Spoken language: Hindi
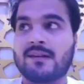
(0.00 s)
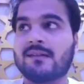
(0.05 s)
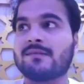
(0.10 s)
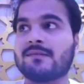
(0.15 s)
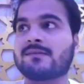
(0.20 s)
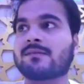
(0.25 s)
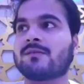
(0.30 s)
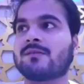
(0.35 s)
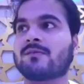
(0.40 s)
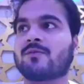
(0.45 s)

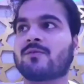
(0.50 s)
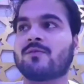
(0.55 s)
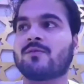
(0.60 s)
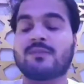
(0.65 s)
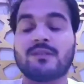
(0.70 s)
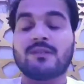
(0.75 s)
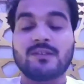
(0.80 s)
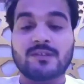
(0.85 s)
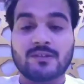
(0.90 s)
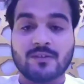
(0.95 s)
ऐसा कोनो
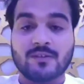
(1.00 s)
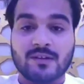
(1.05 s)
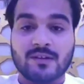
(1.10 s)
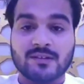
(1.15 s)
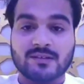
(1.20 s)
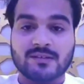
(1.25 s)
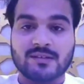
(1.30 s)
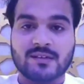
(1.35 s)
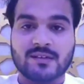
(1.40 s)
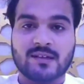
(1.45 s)
गीत गोला
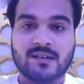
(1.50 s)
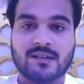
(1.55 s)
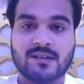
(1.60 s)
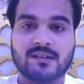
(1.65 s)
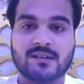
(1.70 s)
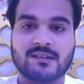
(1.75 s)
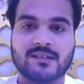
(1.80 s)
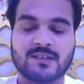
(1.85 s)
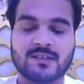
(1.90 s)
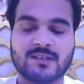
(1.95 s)
से जरा के
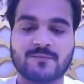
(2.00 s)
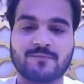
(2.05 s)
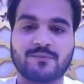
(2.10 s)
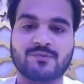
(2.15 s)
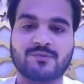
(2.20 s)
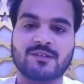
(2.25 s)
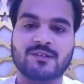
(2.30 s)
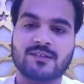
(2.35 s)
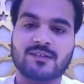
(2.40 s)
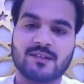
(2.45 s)
ठेस
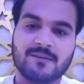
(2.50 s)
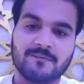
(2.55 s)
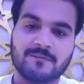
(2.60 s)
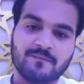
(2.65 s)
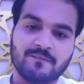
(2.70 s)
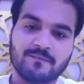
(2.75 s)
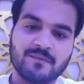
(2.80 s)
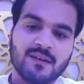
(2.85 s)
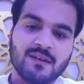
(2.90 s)
पहुँचे तो हम